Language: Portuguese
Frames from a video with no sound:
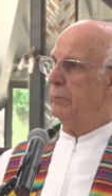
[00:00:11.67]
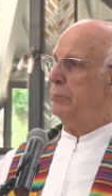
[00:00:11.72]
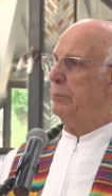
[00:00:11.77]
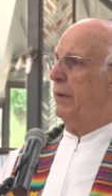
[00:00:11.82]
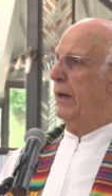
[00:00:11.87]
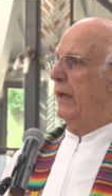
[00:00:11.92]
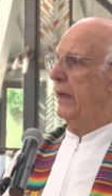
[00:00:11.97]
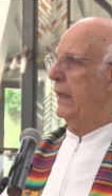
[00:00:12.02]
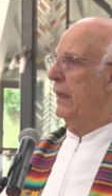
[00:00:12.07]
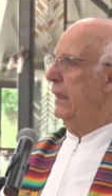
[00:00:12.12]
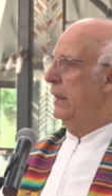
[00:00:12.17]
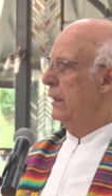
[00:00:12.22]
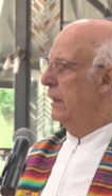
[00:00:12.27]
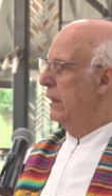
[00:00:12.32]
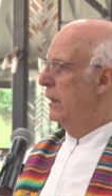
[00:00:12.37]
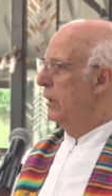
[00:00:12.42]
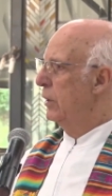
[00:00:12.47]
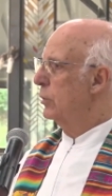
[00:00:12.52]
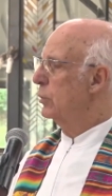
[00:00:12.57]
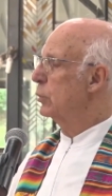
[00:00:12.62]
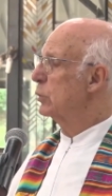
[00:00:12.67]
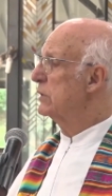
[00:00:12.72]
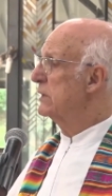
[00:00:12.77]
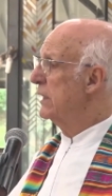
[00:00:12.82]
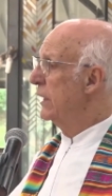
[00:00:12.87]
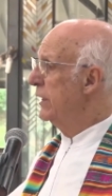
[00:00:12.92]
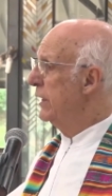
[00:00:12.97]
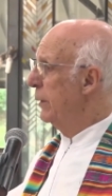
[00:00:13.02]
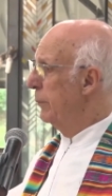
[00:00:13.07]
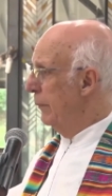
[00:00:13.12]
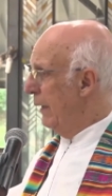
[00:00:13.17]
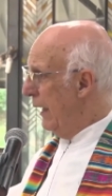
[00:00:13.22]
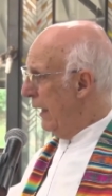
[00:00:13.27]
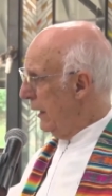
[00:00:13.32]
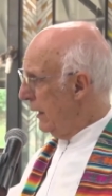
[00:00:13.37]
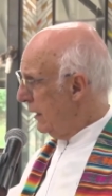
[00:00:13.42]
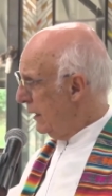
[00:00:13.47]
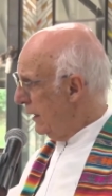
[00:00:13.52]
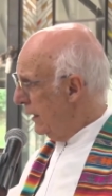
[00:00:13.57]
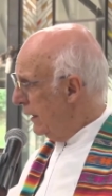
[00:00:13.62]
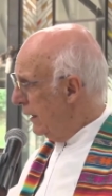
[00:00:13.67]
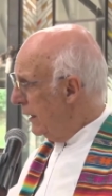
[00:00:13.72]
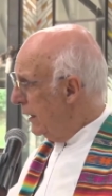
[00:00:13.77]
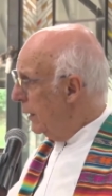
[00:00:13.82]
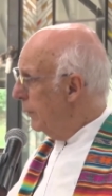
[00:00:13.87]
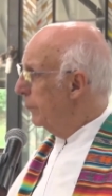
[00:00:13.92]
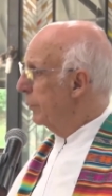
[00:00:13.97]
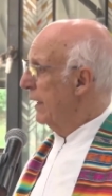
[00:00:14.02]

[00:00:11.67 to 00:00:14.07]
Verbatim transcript: para nos animar,